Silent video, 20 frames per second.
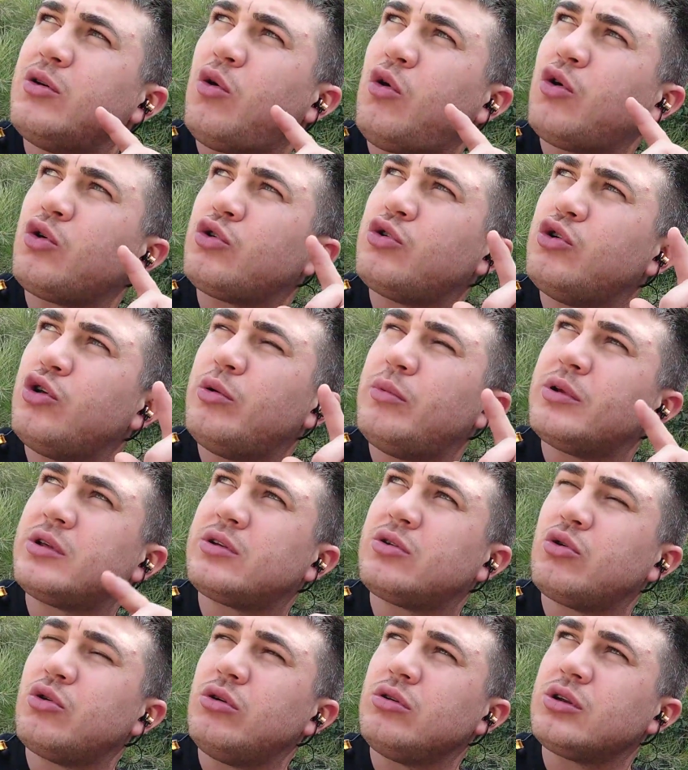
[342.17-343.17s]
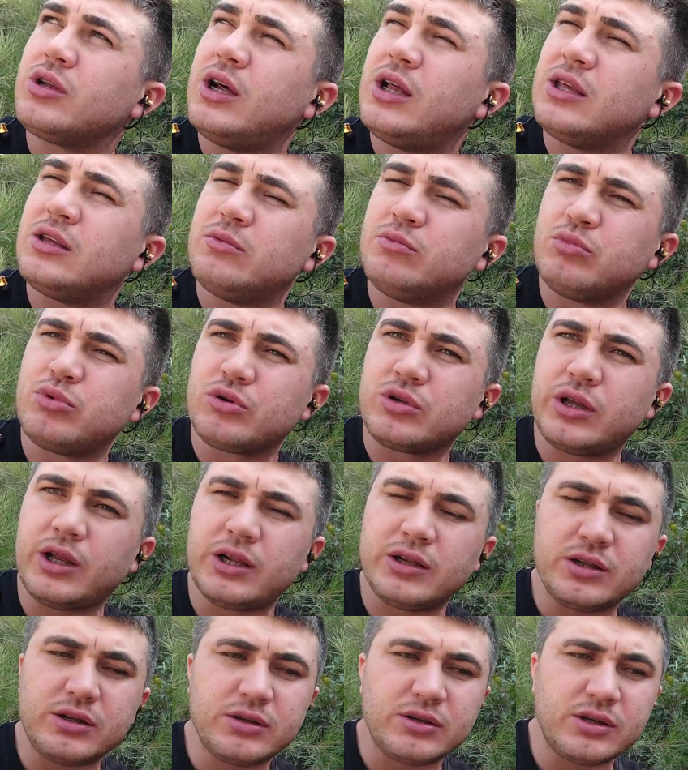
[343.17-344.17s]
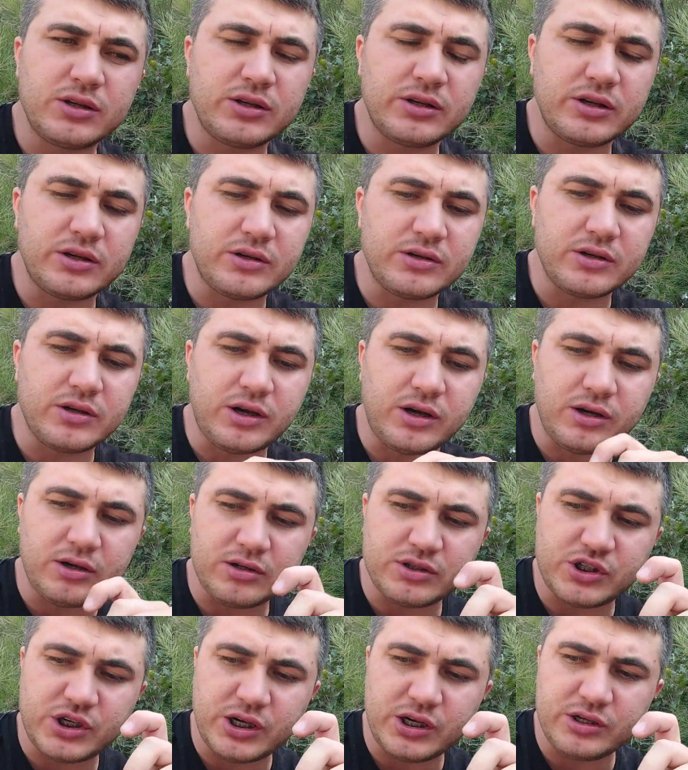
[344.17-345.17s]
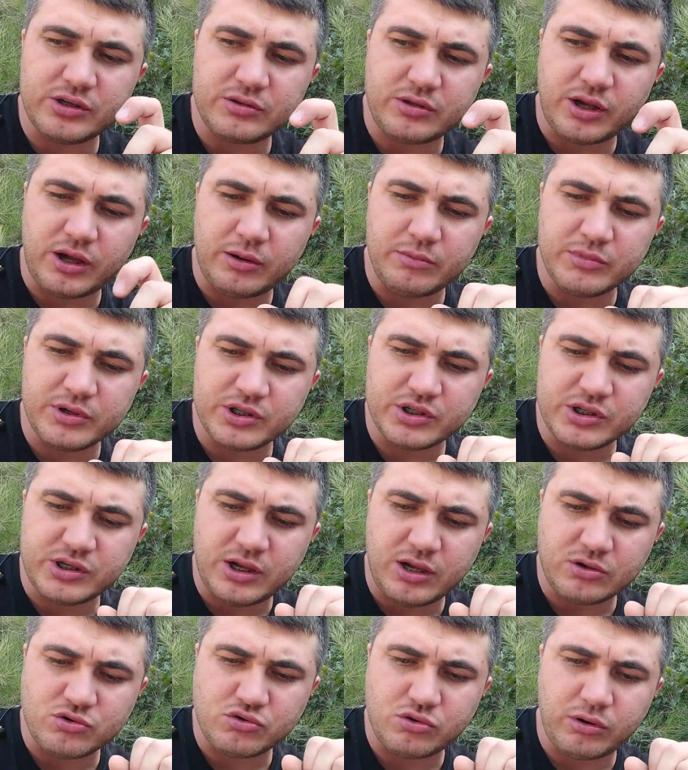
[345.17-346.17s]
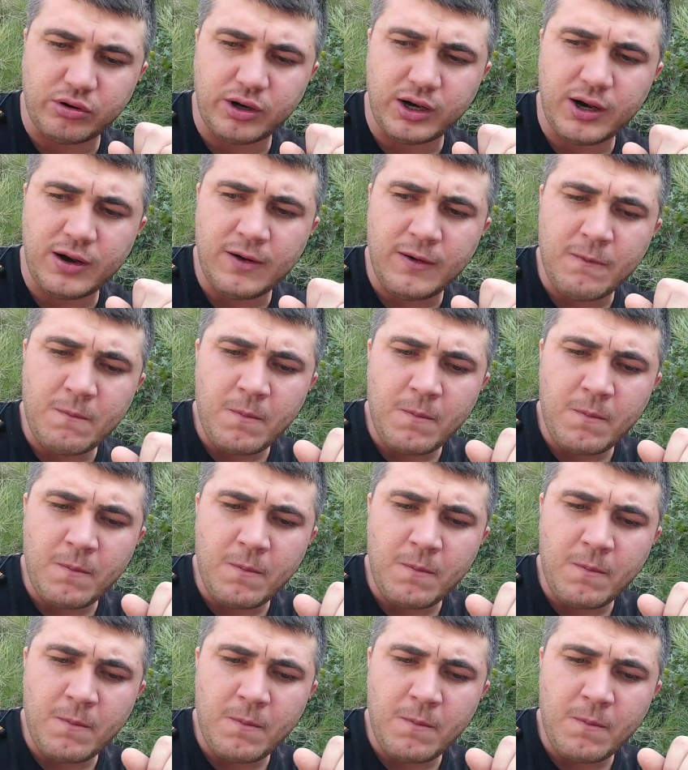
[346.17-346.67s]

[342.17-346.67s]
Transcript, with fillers: 10 ee, kilometre yol geldim buradan şey tamirciden sonra.